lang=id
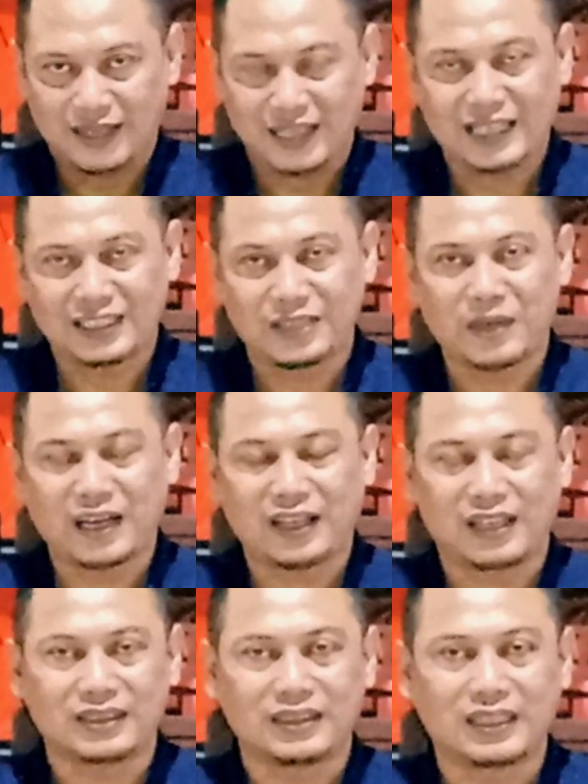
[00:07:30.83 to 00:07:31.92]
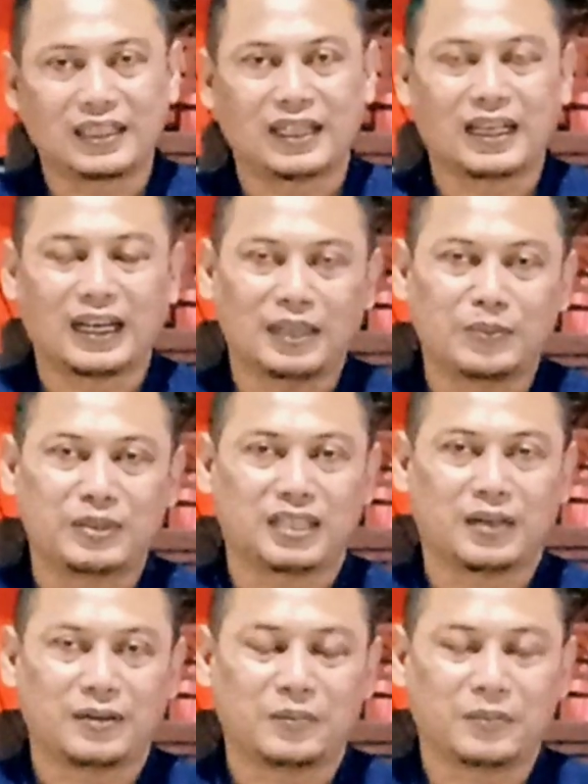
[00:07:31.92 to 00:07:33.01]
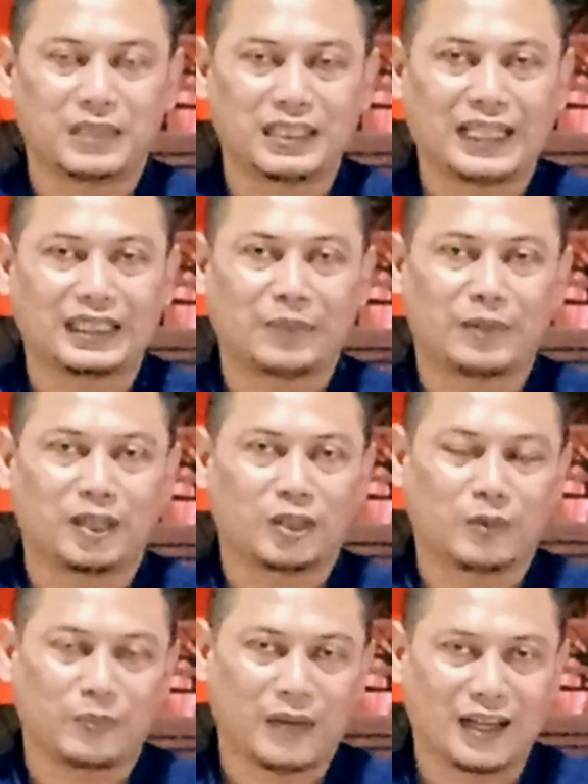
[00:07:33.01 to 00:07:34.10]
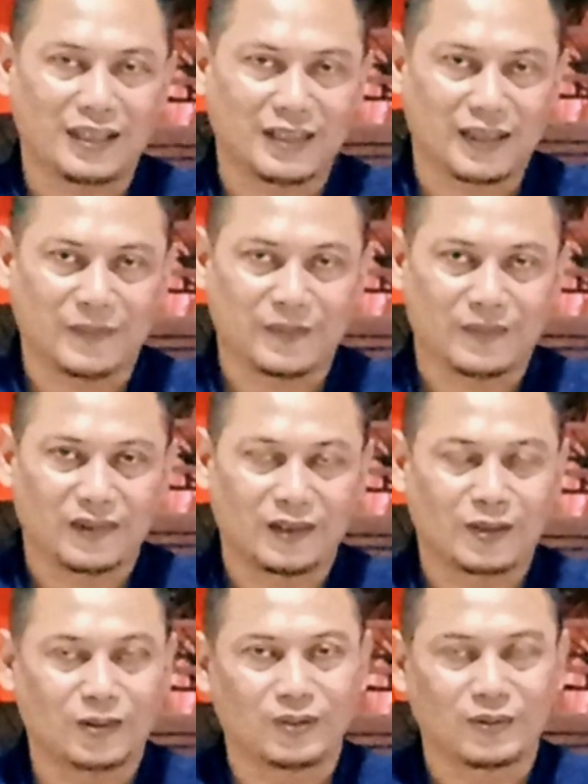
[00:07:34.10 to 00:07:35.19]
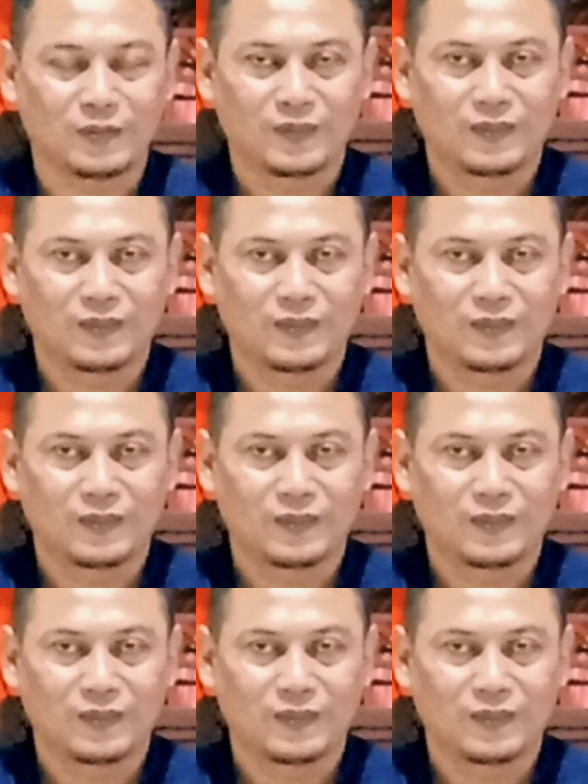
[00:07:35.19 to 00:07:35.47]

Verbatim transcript: kreasi makanan sendiri dan Anda bisa menyantap atau memakannya tuh